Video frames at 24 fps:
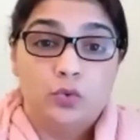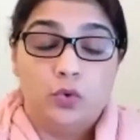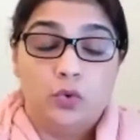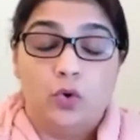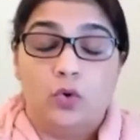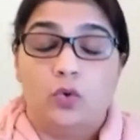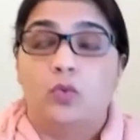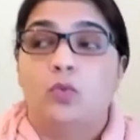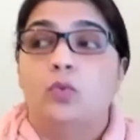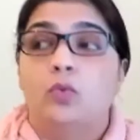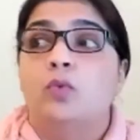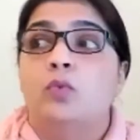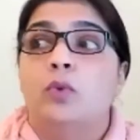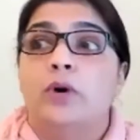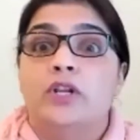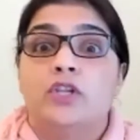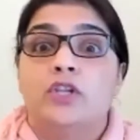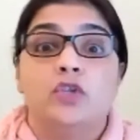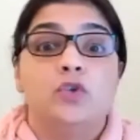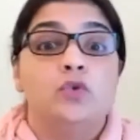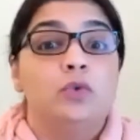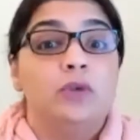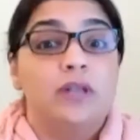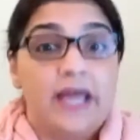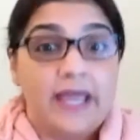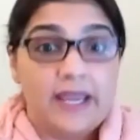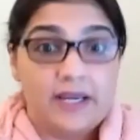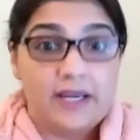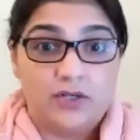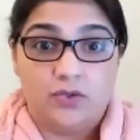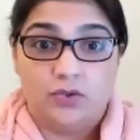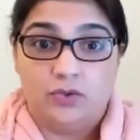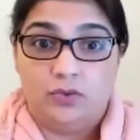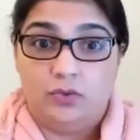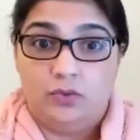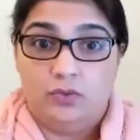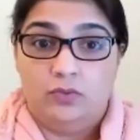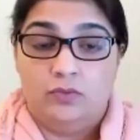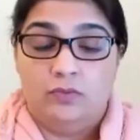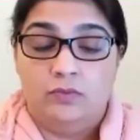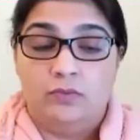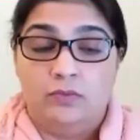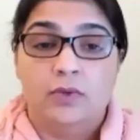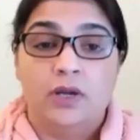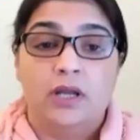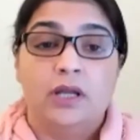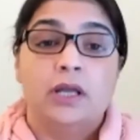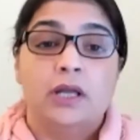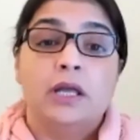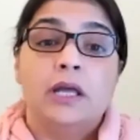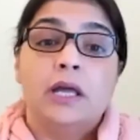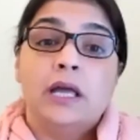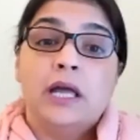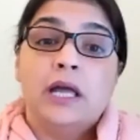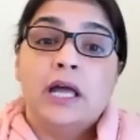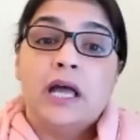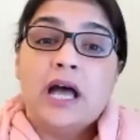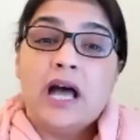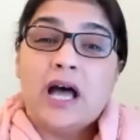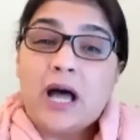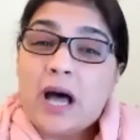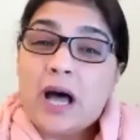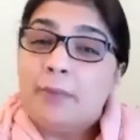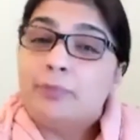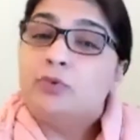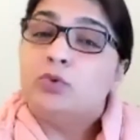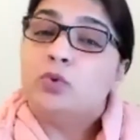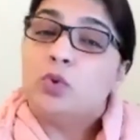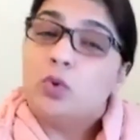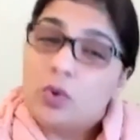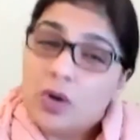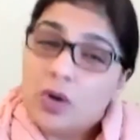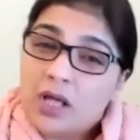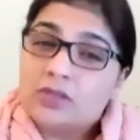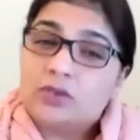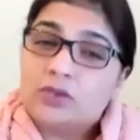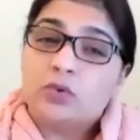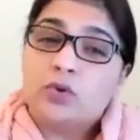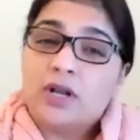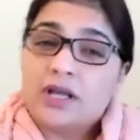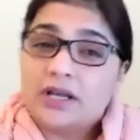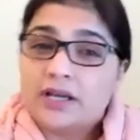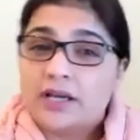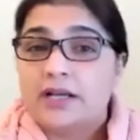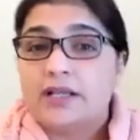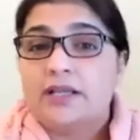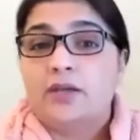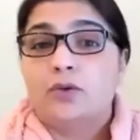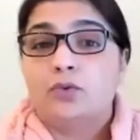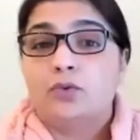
और व्हाट यू लाइक टू डू आप थोड़ा थोड़ा करके